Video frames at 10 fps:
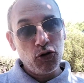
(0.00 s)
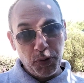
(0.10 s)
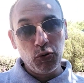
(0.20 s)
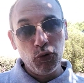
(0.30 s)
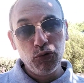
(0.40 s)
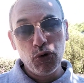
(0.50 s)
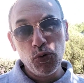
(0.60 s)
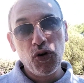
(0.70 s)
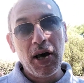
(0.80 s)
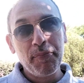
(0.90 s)
soprattutto in
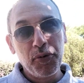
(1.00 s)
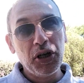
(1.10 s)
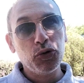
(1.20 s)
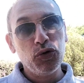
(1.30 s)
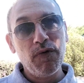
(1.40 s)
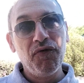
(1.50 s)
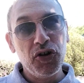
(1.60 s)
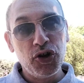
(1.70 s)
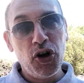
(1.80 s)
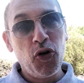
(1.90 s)
un campionato
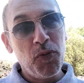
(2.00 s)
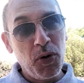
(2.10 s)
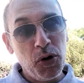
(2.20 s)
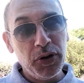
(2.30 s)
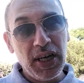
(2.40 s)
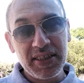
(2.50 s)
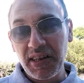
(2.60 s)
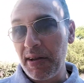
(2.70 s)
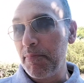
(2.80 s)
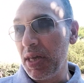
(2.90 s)
difficile come quello della
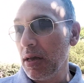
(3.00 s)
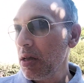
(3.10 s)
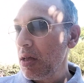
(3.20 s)
Serie B,